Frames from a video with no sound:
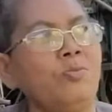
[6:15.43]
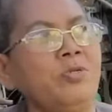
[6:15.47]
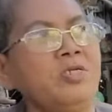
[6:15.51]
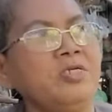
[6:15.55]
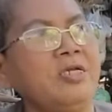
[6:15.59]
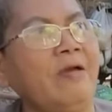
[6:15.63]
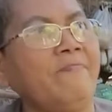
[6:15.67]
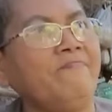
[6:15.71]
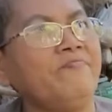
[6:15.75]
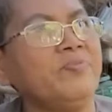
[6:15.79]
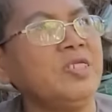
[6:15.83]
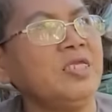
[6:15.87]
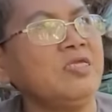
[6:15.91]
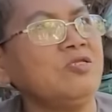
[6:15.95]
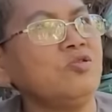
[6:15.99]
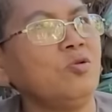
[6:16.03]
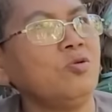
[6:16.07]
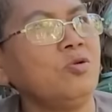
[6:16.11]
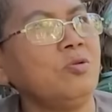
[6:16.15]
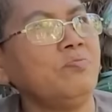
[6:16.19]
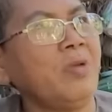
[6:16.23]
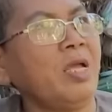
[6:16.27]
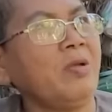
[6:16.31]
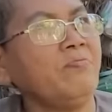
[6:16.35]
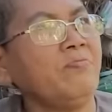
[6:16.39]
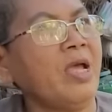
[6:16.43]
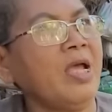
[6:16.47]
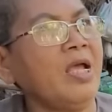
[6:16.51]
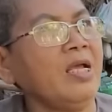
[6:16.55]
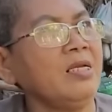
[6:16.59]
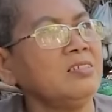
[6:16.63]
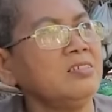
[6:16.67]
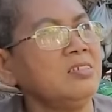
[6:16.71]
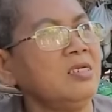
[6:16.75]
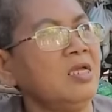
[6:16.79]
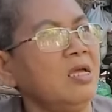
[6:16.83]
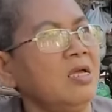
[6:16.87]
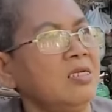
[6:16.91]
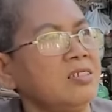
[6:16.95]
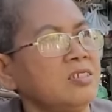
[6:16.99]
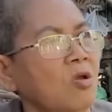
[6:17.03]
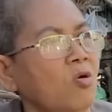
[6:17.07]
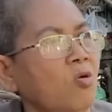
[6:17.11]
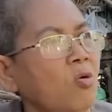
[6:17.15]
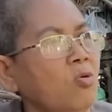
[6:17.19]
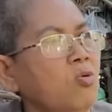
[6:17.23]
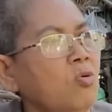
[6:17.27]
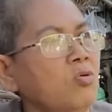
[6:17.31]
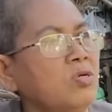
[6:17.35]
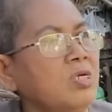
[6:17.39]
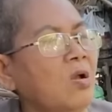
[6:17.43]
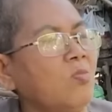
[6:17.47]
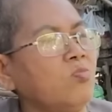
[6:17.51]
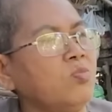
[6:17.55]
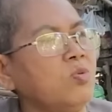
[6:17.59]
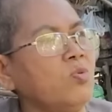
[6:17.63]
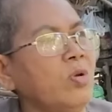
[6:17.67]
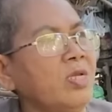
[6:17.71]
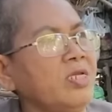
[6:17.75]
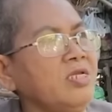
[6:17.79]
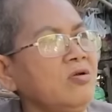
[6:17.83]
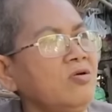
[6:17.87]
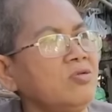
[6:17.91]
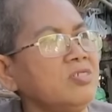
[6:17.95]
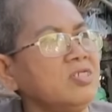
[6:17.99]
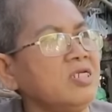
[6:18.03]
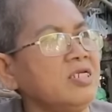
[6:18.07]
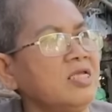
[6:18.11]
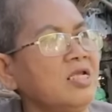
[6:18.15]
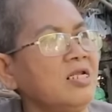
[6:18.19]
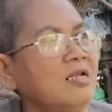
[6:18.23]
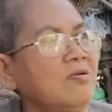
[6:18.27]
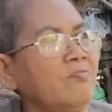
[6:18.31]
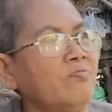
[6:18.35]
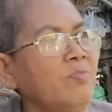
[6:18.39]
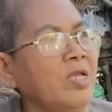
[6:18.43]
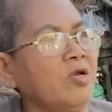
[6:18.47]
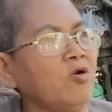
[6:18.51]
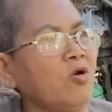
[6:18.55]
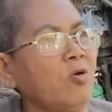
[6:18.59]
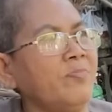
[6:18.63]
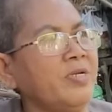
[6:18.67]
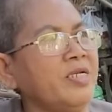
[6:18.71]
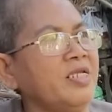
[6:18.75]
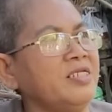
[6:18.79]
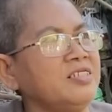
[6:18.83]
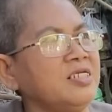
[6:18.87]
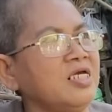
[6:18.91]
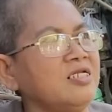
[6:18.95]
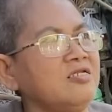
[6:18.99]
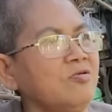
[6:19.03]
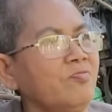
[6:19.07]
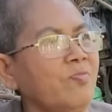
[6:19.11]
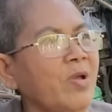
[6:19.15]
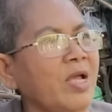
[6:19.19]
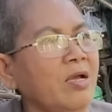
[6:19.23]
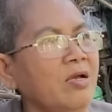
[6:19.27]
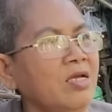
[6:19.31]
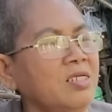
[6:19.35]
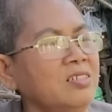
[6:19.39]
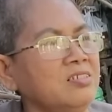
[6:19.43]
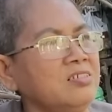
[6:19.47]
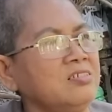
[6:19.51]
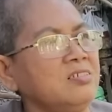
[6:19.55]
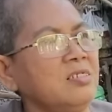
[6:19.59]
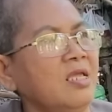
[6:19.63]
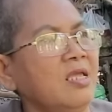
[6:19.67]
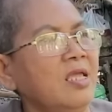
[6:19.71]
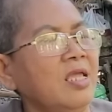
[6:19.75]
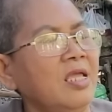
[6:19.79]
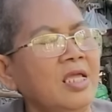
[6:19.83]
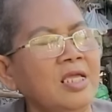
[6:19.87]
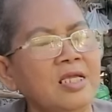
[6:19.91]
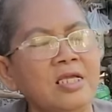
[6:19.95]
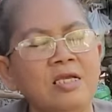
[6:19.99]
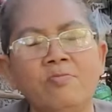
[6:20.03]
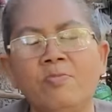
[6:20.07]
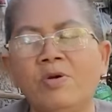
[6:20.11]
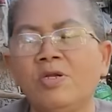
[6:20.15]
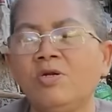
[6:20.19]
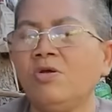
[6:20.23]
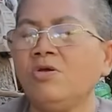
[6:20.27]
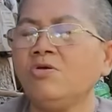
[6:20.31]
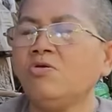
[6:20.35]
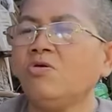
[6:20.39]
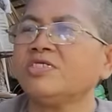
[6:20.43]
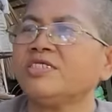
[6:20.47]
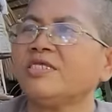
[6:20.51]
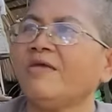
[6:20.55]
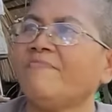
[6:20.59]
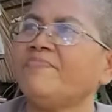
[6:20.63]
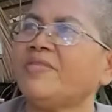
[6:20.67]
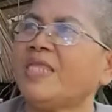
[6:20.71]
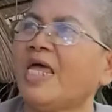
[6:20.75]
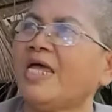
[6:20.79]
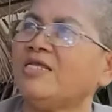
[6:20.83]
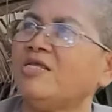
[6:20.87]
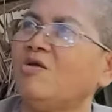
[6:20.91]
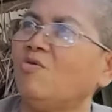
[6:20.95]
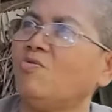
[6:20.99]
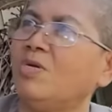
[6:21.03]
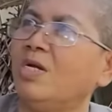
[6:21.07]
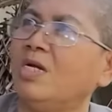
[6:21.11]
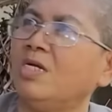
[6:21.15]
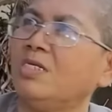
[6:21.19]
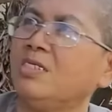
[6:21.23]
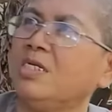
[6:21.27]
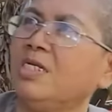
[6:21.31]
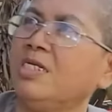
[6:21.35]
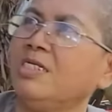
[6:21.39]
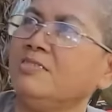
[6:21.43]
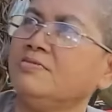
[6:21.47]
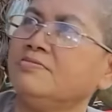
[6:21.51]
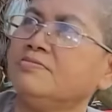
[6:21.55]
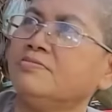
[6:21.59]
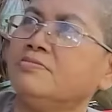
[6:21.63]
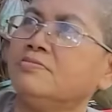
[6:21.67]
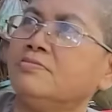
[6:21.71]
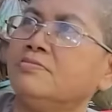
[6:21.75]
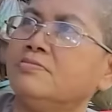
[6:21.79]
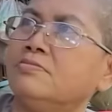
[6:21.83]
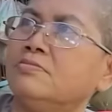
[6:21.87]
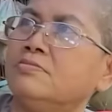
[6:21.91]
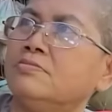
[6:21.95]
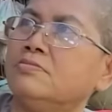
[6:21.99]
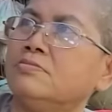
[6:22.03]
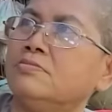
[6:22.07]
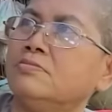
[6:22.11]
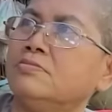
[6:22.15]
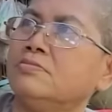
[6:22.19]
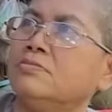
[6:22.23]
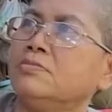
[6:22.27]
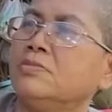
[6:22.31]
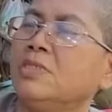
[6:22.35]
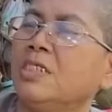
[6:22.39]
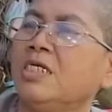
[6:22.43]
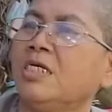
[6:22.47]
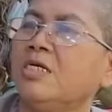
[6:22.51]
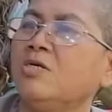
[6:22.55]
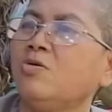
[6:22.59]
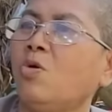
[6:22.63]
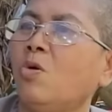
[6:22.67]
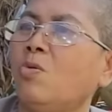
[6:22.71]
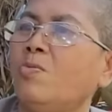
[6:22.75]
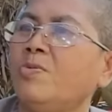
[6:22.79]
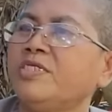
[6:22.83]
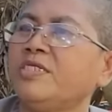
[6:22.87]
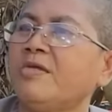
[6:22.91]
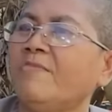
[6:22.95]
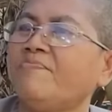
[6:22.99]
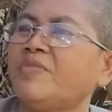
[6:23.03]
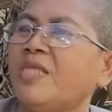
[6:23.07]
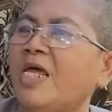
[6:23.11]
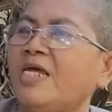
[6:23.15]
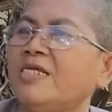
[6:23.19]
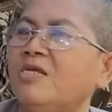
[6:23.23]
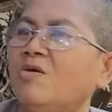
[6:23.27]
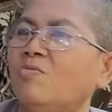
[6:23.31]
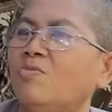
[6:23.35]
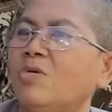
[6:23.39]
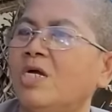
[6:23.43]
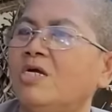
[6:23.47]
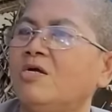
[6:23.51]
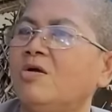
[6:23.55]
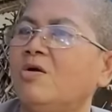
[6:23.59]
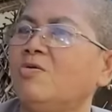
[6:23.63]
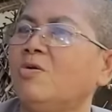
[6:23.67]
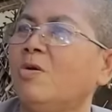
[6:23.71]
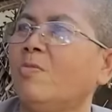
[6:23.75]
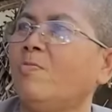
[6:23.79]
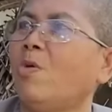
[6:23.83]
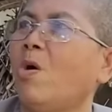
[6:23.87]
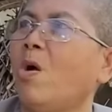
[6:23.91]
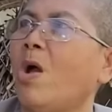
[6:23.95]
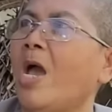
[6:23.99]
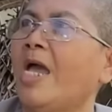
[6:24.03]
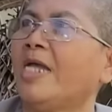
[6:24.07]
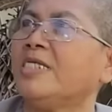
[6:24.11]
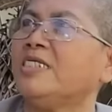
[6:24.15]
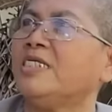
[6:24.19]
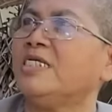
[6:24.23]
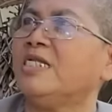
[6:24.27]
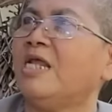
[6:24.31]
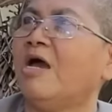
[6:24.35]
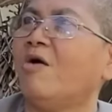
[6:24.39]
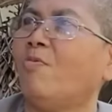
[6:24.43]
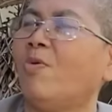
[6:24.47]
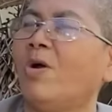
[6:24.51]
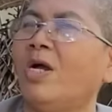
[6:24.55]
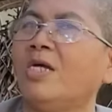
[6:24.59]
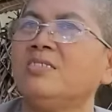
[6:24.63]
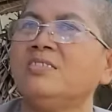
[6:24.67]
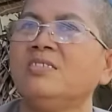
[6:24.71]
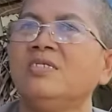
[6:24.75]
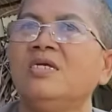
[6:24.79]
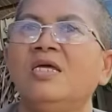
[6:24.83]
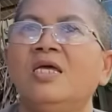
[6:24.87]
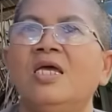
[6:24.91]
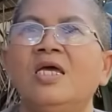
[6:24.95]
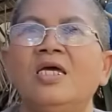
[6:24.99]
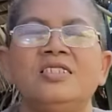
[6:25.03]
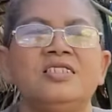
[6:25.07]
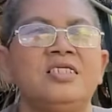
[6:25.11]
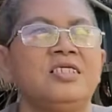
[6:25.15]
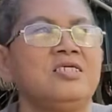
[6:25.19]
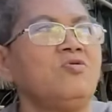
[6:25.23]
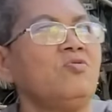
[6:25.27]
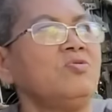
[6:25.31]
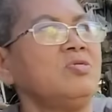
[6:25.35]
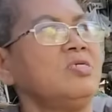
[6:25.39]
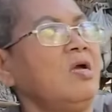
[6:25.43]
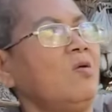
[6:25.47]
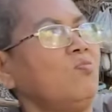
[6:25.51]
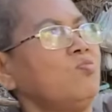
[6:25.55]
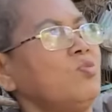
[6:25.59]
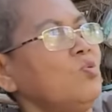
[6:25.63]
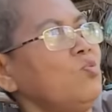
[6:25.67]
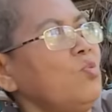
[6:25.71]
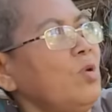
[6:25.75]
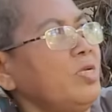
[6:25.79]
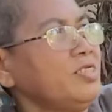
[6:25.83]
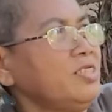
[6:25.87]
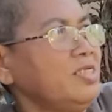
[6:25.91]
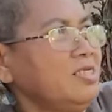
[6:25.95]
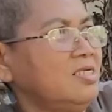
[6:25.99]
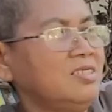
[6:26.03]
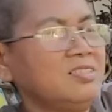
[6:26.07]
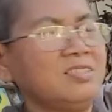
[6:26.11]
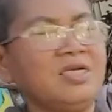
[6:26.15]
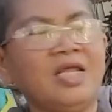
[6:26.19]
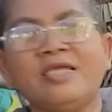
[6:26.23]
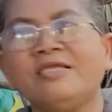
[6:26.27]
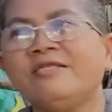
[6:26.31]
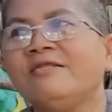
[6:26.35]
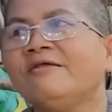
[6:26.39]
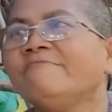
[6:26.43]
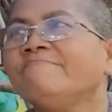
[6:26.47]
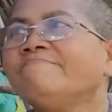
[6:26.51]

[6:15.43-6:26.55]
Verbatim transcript: gặp gì rồi nó má má trời ơi con gọng nó mấy rồi vậy là mẹ con mình đã chết rồi má ơi má nói con chắp tay vào ngực cái cô mới chắp tay vào ngực cô nói một ai gì đạo phật thì con rồng nó quay về hướng này nè